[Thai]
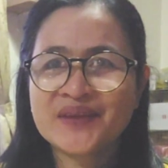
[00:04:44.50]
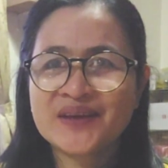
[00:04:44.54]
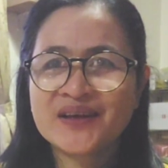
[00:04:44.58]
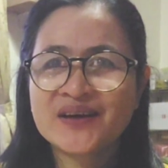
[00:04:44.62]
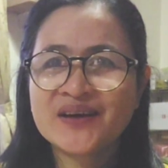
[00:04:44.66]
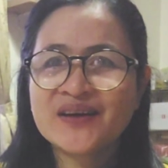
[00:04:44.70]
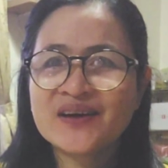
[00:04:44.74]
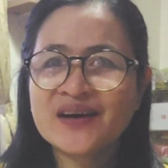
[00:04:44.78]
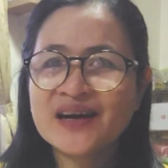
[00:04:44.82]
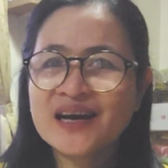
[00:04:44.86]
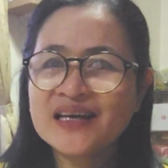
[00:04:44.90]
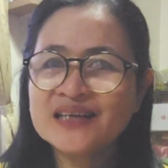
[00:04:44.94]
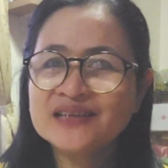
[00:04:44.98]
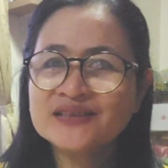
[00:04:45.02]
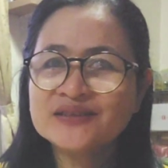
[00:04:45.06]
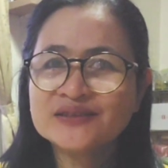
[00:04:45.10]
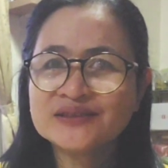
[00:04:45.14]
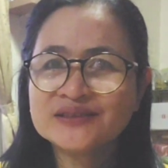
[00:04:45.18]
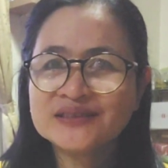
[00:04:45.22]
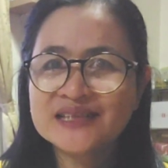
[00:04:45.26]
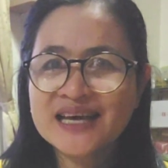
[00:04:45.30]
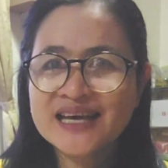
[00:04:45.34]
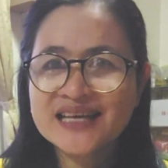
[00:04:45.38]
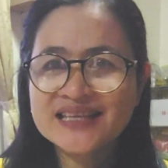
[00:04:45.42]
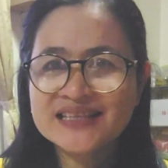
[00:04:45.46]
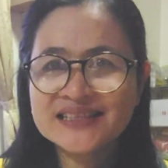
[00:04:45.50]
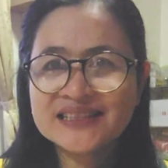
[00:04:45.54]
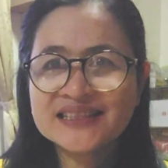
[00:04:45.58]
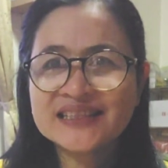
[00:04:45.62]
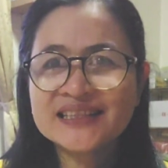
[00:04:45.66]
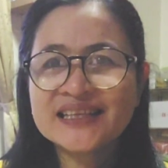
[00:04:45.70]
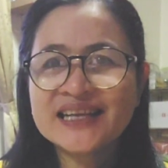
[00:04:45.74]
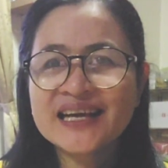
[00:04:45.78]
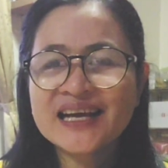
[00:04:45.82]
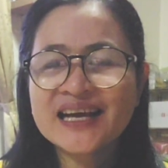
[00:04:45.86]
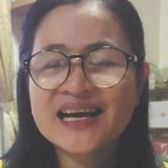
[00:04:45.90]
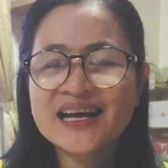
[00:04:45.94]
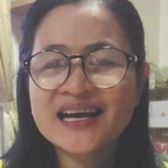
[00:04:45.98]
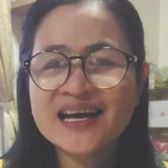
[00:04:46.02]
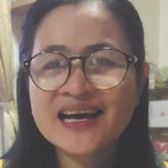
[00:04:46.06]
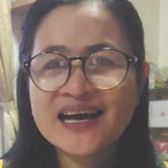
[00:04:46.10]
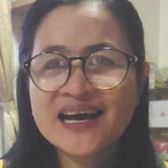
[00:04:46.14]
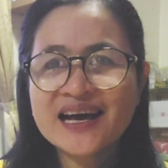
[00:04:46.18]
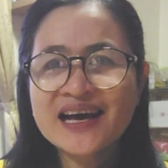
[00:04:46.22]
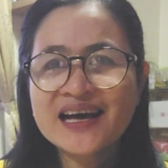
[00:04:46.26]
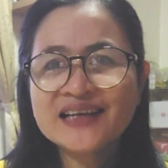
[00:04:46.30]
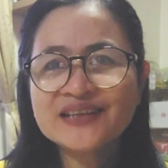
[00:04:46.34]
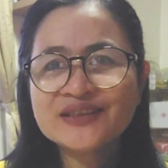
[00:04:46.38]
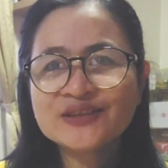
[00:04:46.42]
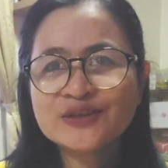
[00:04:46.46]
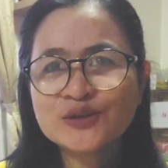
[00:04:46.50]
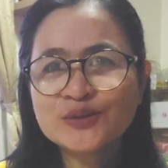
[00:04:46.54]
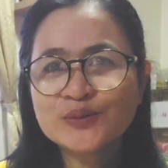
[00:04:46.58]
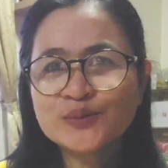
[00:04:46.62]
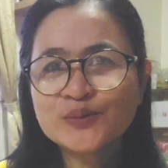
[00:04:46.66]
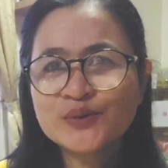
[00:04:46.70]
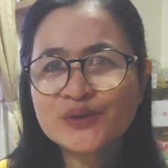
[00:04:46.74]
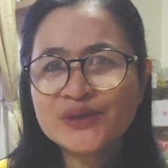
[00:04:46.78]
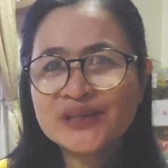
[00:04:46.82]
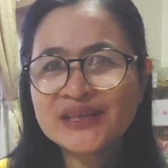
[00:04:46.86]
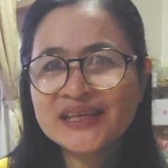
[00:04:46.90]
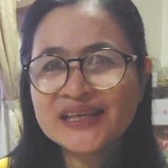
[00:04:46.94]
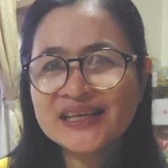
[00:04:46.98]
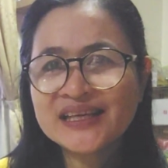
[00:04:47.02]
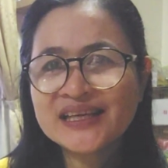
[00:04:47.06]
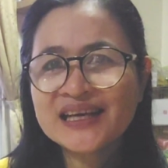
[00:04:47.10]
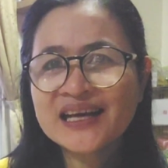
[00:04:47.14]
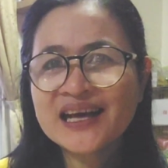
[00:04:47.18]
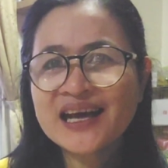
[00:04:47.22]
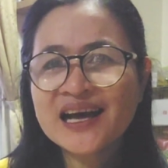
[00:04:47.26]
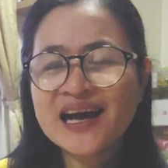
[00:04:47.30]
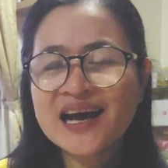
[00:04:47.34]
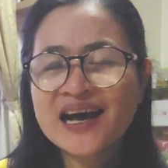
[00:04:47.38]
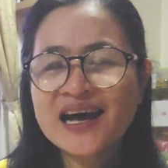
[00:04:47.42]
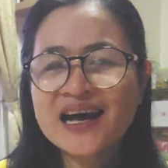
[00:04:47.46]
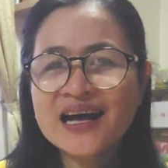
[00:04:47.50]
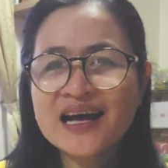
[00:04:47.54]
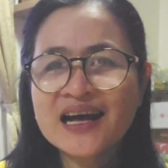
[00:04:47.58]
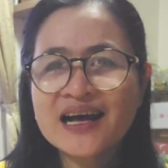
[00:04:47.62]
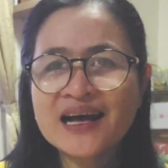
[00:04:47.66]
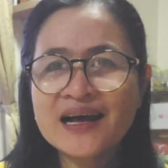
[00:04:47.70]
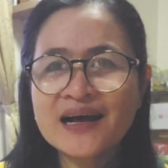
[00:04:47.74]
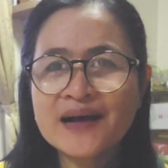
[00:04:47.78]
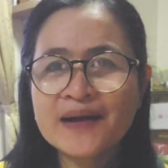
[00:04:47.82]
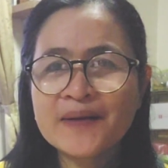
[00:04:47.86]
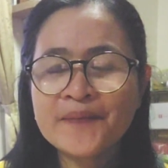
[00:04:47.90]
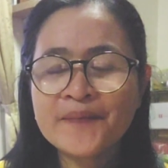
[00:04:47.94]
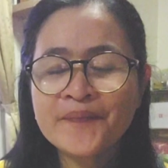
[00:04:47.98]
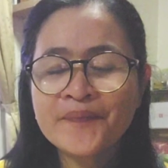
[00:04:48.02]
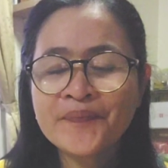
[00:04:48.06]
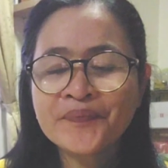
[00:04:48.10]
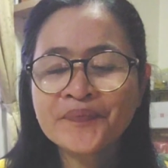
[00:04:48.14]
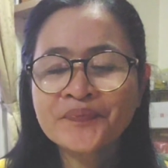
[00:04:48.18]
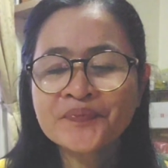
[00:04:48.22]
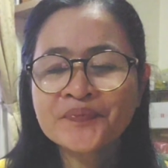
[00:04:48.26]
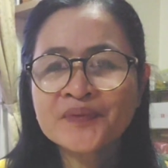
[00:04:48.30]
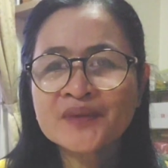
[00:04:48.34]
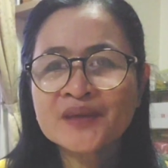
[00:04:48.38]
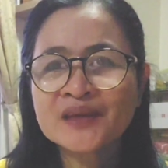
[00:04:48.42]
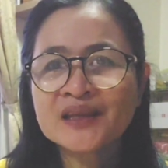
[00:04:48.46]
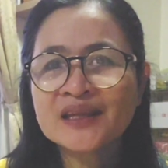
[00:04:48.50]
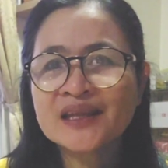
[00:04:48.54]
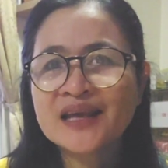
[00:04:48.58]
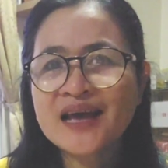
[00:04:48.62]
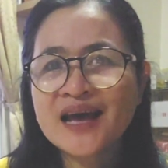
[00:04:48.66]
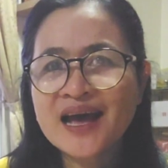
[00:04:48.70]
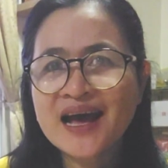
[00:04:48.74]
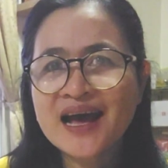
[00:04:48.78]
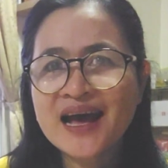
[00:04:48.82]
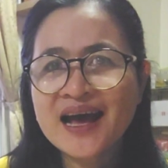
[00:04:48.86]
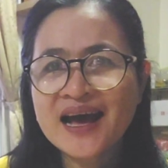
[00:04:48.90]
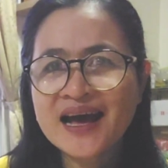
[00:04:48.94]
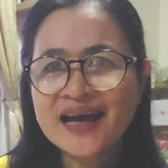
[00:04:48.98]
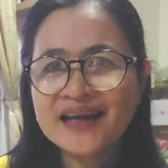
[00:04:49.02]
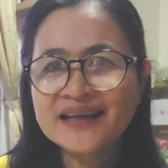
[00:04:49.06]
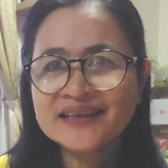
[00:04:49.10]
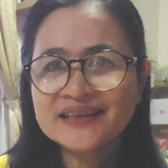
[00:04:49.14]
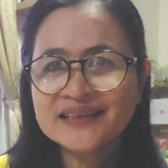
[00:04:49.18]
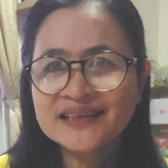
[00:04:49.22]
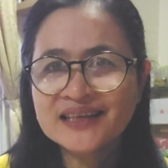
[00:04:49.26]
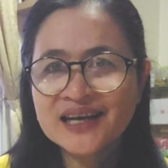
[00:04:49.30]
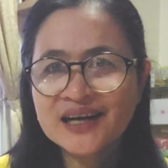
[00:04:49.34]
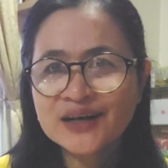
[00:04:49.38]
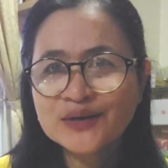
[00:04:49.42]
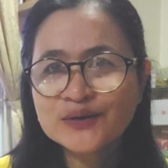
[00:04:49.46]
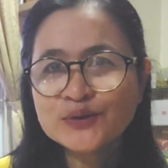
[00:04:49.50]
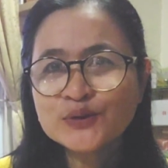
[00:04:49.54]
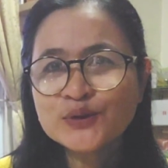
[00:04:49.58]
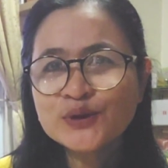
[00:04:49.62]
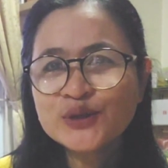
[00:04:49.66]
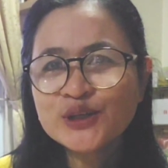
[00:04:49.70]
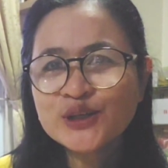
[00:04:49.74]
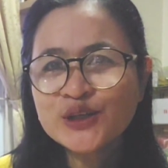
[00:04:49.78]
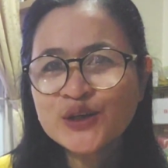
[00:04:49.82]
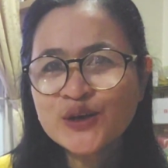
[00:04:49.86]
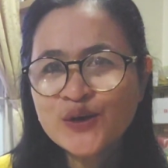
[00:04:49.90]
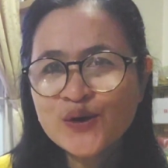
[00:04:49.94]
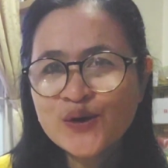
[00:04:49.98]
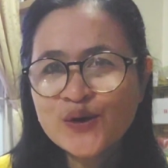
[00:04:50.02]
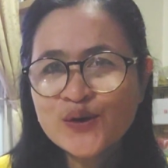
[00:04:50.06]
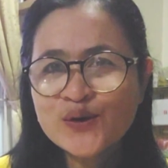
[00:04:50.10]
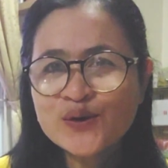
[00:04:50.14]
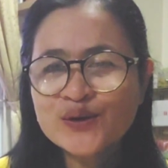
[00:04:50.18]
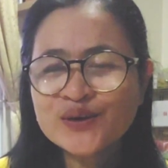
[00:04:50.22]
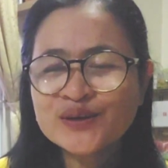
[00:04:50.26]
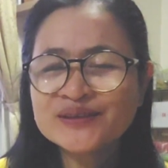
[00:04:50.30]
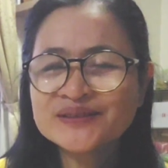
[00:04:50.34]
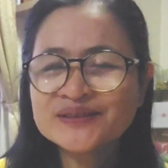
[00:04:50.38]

ก็ใครสนใจเชิญนะคะชนบุรีค่ะอาหารเหนือคุณนง